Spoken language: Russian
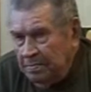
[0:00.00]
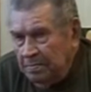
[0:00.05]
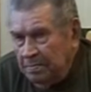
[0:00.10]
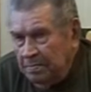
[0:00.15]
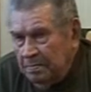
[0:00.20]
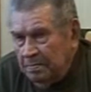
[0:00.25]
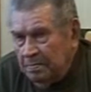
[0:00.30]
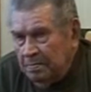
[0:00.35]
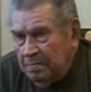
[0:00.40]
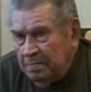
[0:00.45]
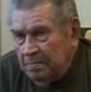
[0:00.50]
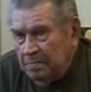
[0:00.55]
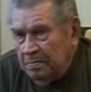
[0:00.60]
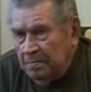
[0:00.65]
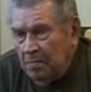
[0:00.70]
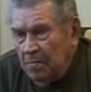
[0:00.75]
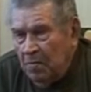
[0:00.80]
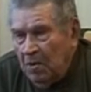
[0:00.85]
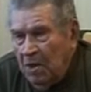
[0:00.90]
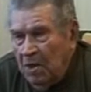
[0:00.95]
году.
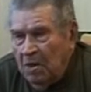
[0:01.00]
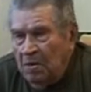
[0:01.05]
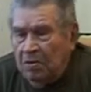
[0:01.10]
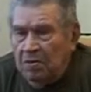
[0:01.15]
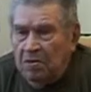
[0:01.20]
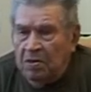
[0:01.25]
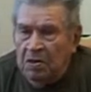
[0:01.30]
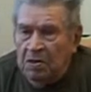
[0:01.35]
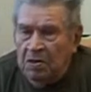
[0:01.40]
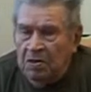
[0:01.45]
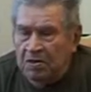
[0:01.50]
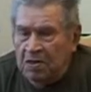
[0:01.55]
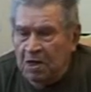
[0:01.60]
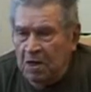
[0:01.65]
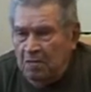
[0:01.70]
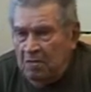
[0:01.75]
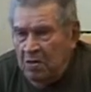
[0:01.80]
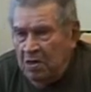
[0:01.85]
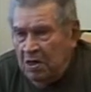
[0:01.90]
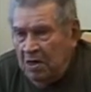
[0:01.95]
Служил в
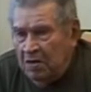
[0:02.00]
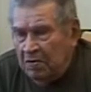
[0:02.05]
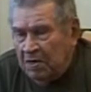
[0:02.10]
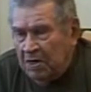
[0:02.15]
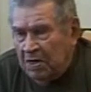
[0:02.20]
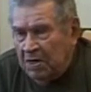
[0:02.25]
38-м